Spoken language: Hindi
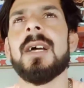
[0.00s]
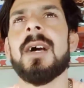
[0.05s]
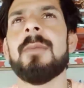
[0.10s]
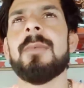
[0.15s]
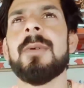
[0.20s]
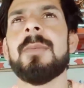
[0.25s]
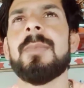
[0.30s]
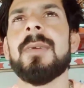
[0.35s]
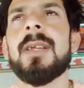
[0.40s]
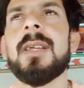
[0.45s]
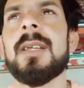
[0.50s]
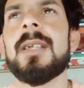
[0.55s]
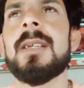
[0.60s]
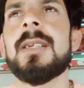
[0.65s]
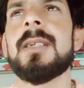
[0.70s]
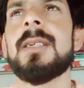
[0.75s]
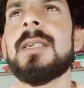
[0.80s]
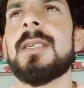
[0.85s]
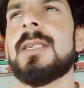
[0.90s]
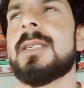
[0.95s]
ढाबे पे
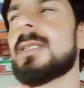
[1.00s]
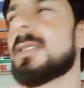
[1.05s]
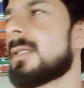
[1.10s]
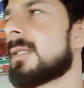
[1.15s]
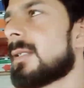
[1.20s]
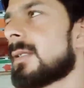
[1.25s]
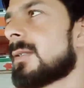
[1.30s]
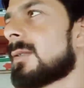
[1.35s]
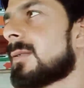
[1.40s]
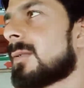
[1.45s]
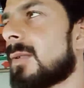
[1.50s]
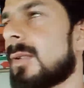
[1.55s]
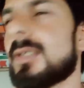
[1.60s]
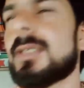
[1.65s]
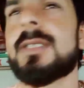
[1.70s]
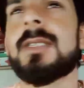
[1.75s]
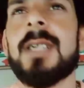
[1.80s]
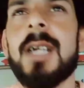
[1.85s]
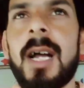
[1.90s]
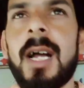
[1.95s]

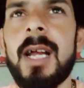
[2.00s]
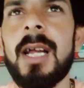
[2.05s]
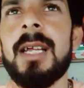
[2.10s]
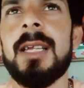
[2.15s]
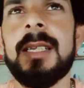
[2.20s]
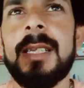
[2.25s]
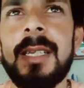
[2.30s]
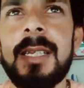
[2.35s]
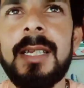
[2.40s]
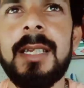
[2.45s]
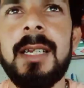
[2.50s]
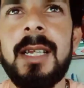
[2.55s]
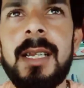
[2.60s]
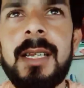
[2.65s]
कुछ खाएंगे